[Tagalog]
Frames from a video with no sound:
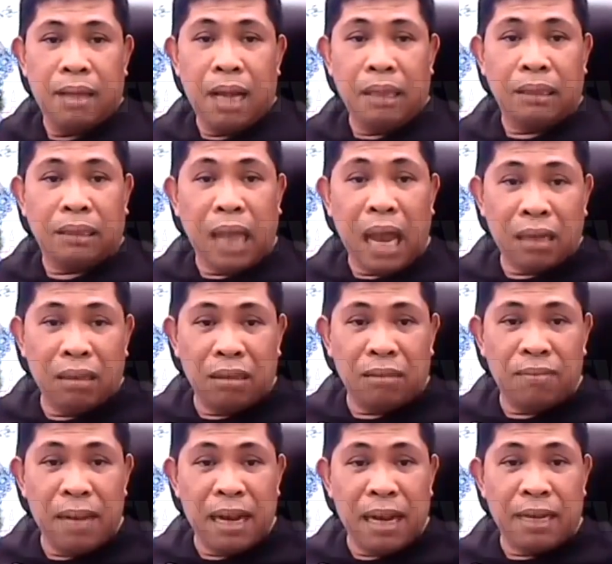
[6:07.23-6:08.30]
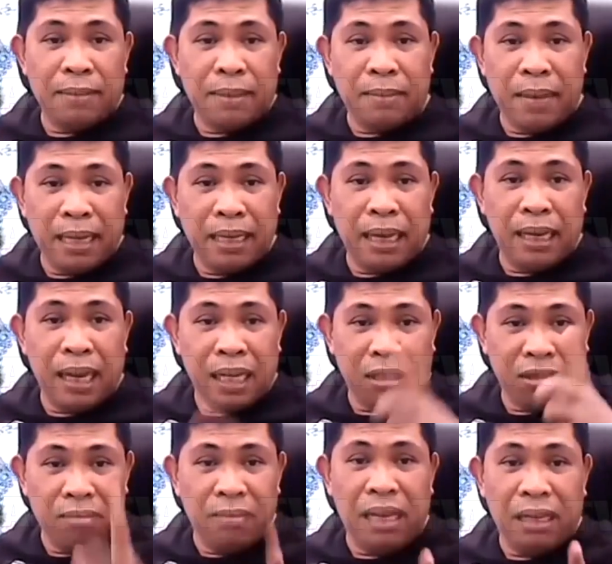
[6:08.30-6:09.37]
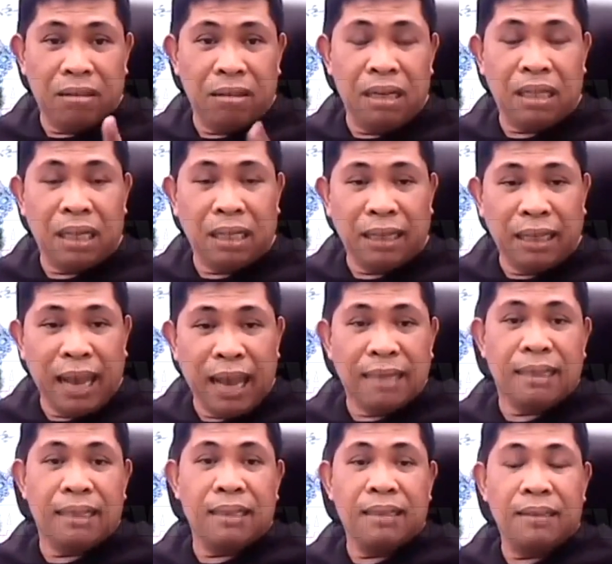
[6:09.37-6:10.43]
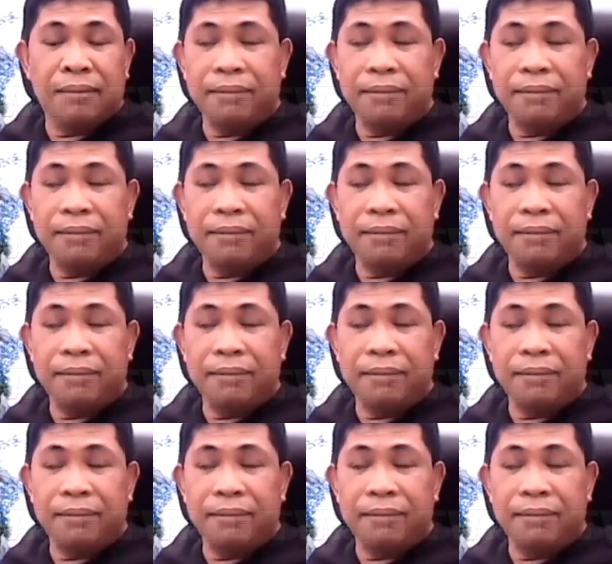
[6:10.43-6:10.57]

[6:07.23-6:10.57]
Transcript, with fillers: Ang takot, mga kababayan, instrumento ni Satanas.